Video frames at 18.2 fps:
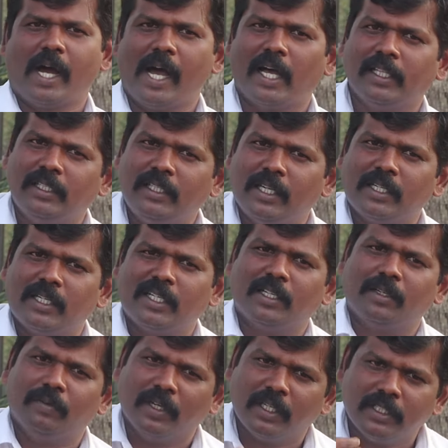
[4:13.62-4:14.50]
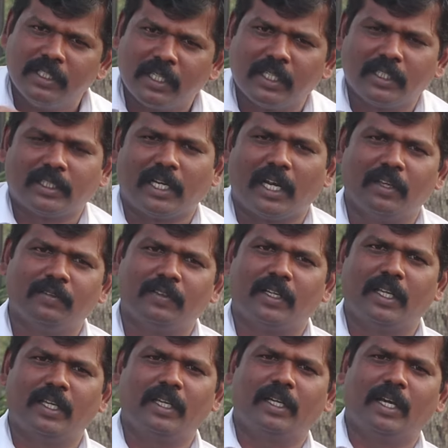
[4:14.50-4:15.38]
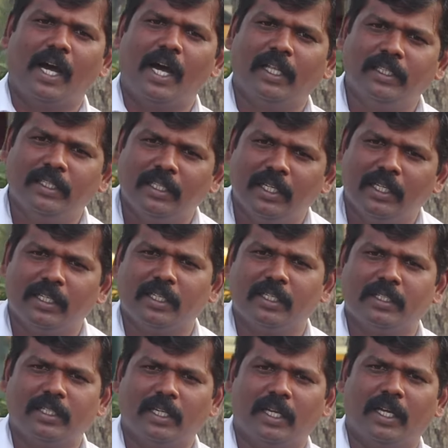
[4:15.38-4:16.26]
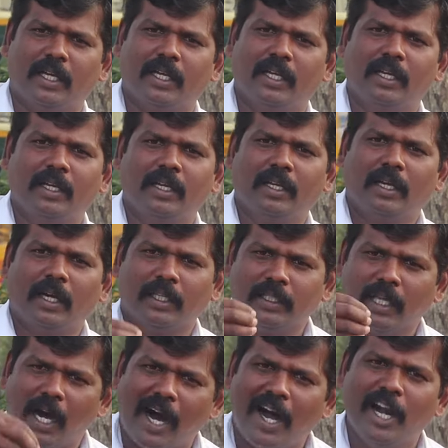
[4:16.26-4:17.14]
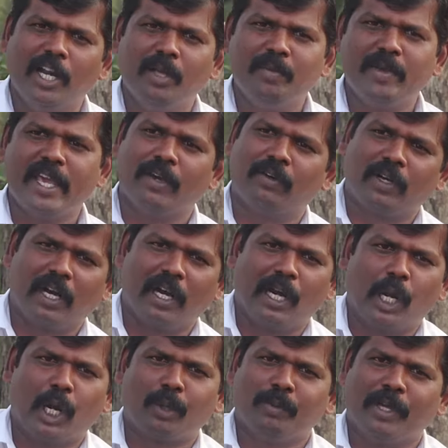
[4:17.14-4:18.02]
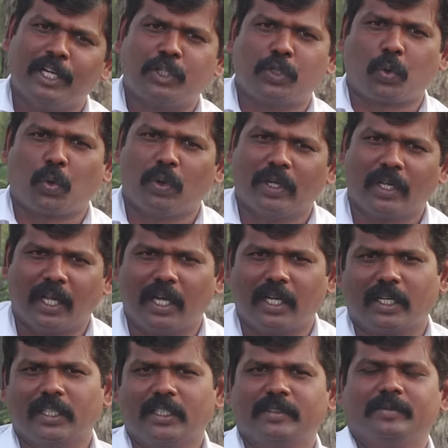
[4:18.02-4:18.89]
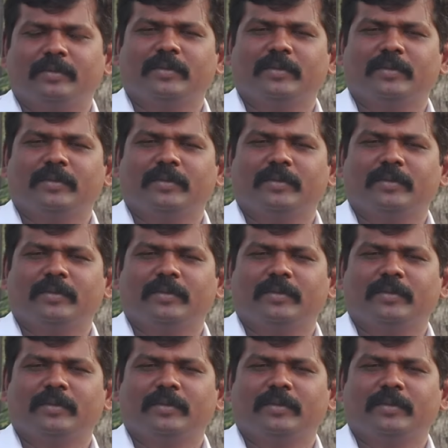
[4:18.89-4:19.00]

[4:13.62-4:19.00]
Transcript: காந்தி என்கின்ற வெகுஜன தலைவரை காந்தி என்கின்ற அந்த ஆளுமையை இவர்கள் எல்லாரும் ஏற்றுக்கொள்கிறார்கள்